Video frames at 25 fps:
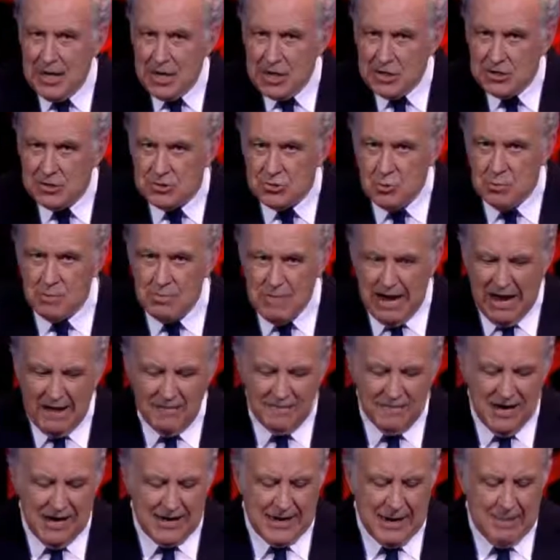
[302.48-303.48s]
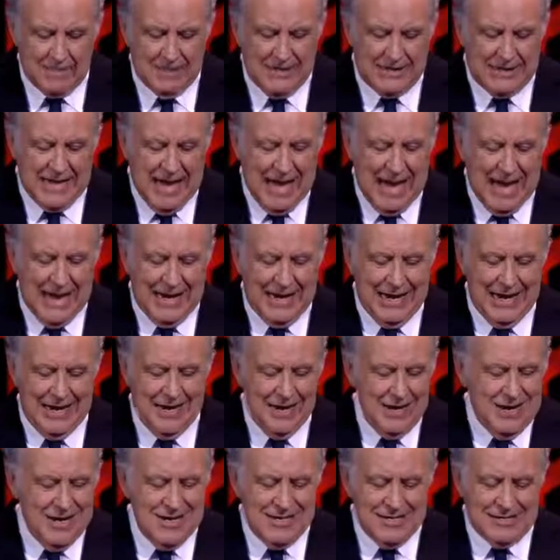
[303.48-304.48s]
su mafia capitale,
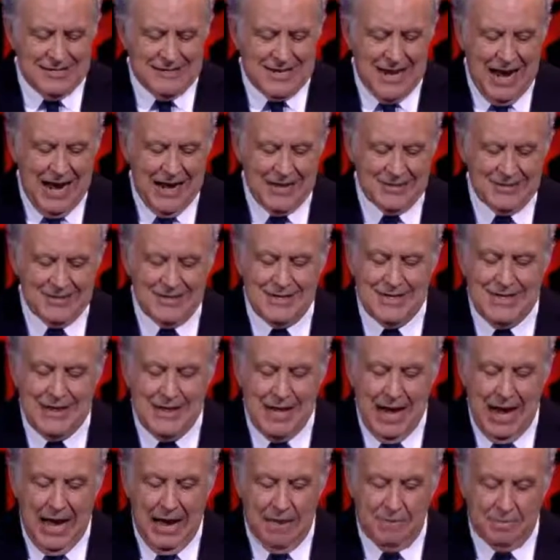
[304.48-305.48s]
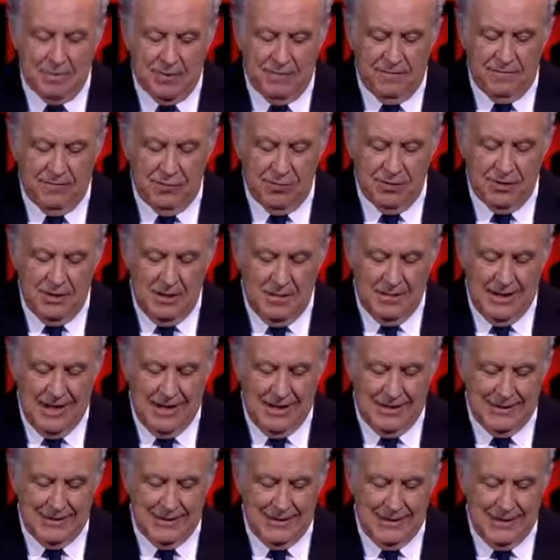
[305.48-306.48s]
scarsi
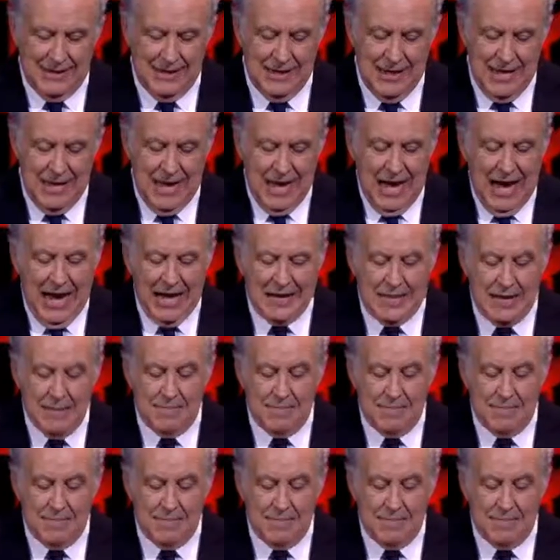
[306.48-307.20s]
approfondimenti, anche